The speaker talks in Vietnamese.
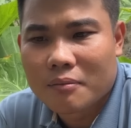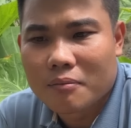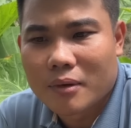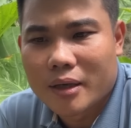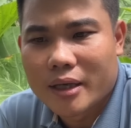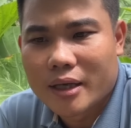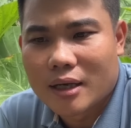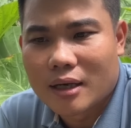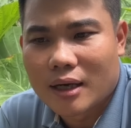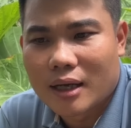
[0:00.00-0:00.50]

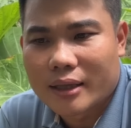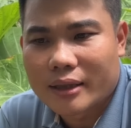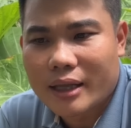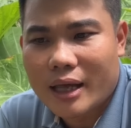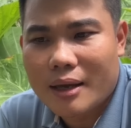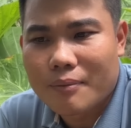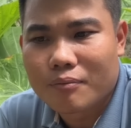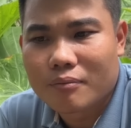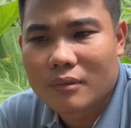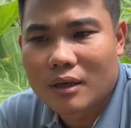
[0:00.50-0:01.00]
bây giờ là
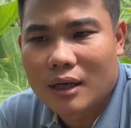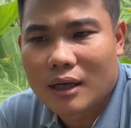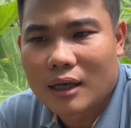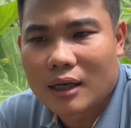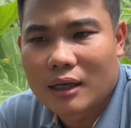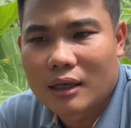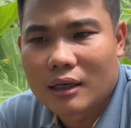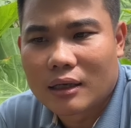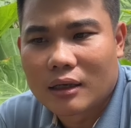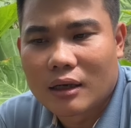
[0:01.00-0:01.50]
tem
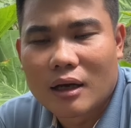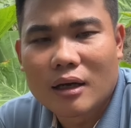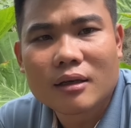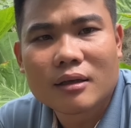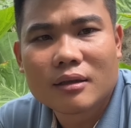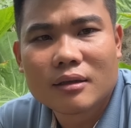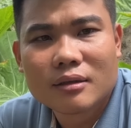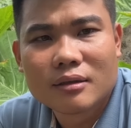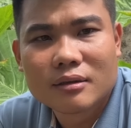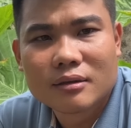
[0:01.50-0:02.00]
là ít
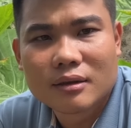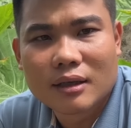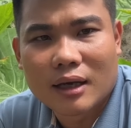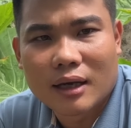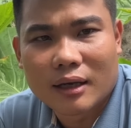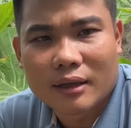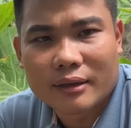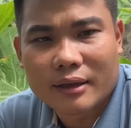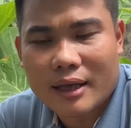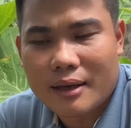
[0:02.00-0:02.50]

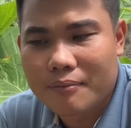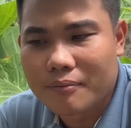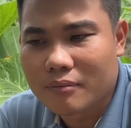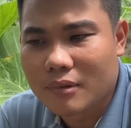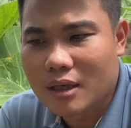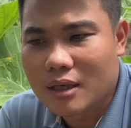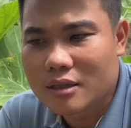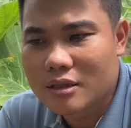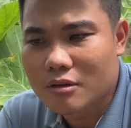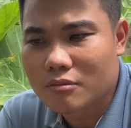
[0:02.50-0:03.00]
à,
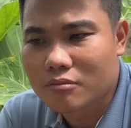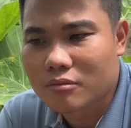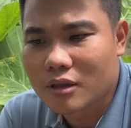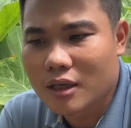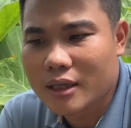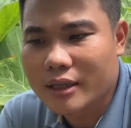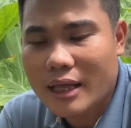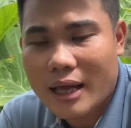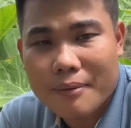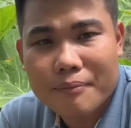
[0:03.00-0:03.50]
tem à, trong
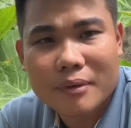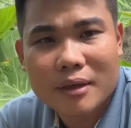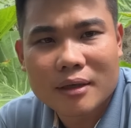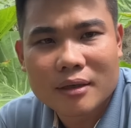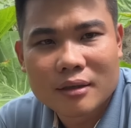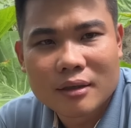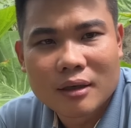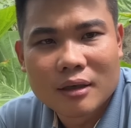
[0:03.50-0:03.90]
cái tem á,